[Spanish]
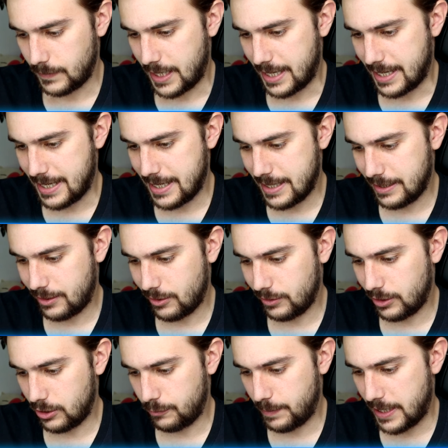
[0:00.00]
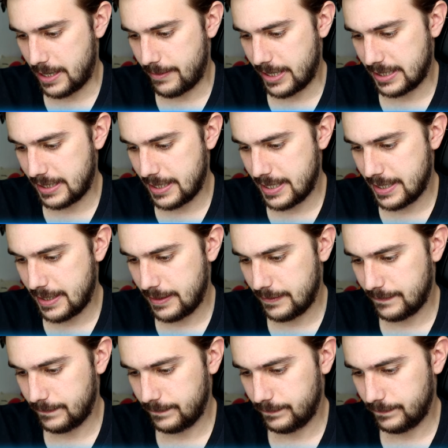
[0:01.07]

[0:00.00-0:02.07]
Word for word: Ajá, eso no te lo esperabas, ¿eh?